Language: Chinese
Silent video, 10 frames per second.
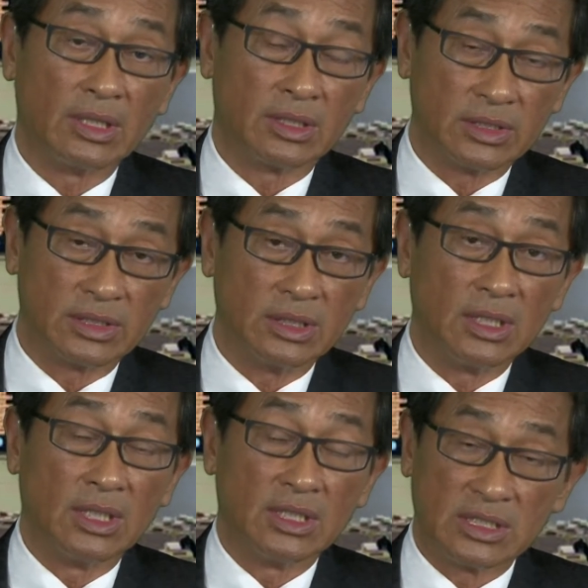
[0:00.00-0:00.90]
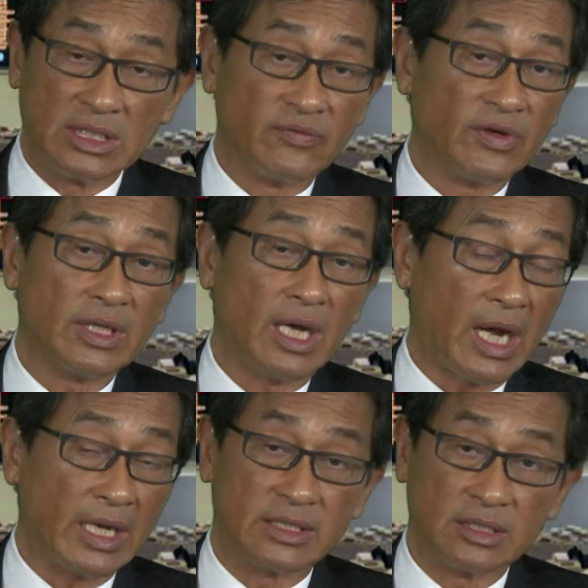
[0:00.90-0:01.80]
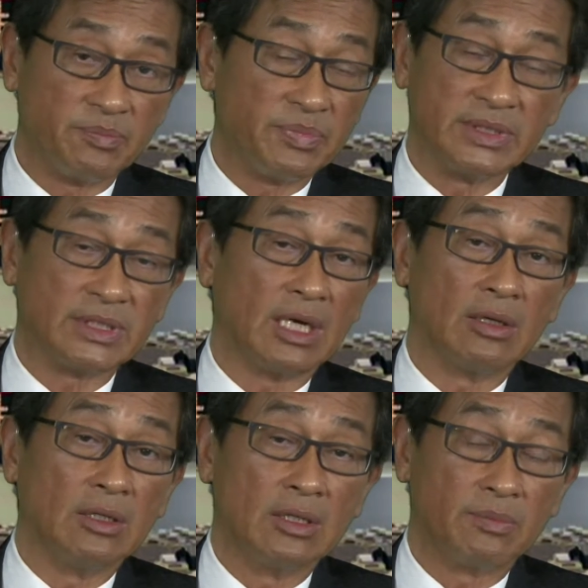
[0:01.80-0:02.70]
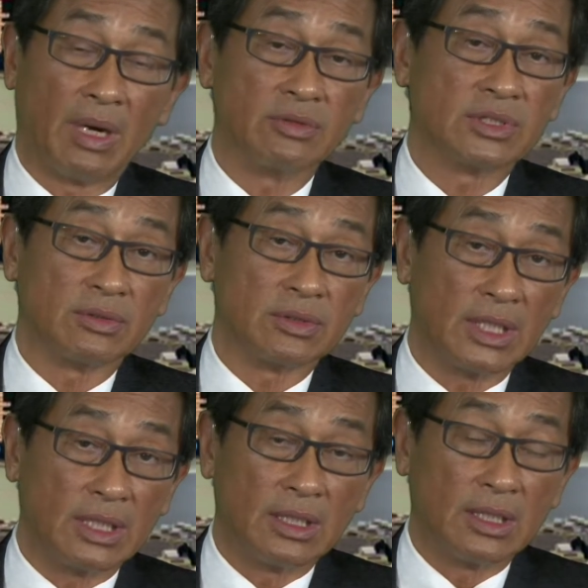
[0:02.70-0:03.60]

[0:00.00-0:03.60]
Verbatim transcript: 可是细分还是比较保守的。